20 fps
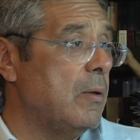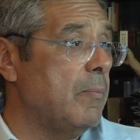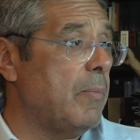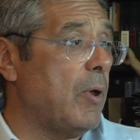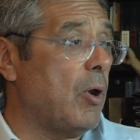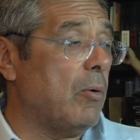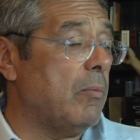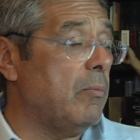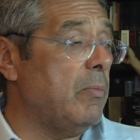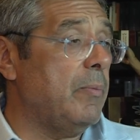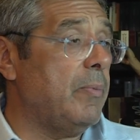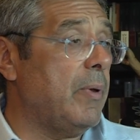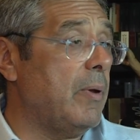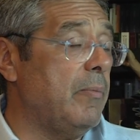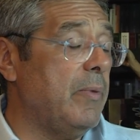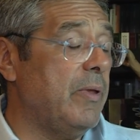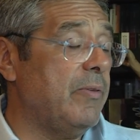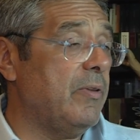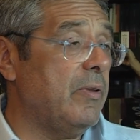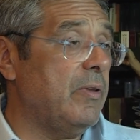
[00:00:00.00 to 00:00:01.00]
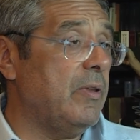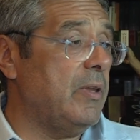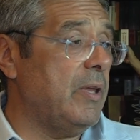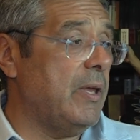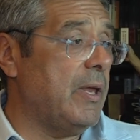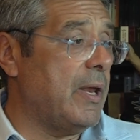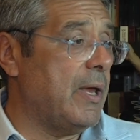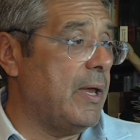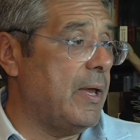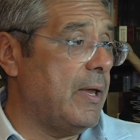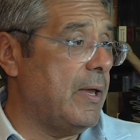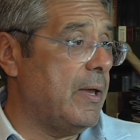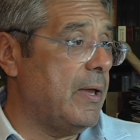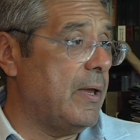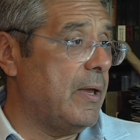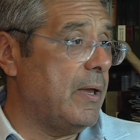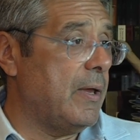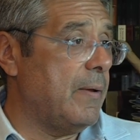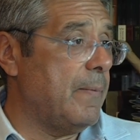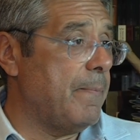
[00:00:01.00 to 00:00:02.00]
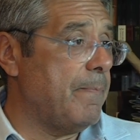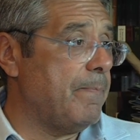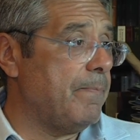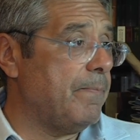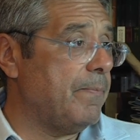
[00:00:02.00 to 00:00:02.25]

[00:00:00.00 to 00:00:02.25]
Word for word: però mi permise di dire eh,